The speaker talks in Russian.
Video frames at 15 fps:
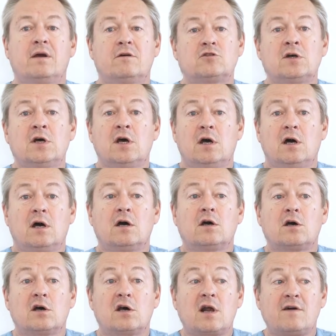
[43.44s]
Вот.
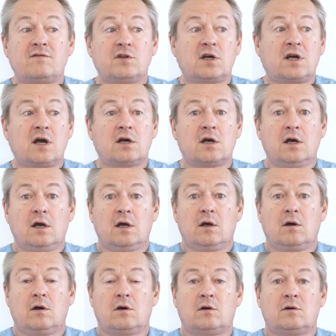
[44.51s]
А равно как
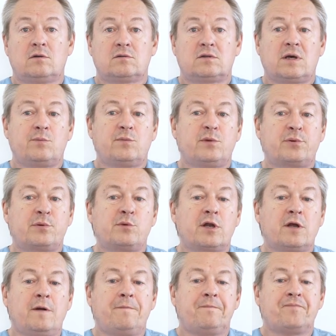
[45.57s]
а, там,
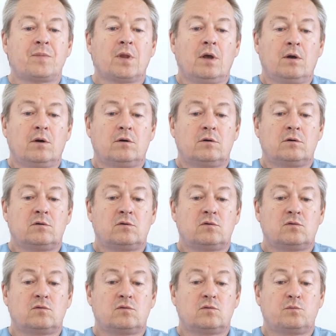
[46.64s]
например,
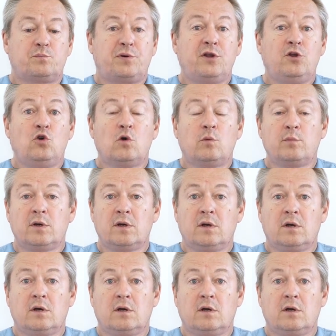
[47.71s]
а, прием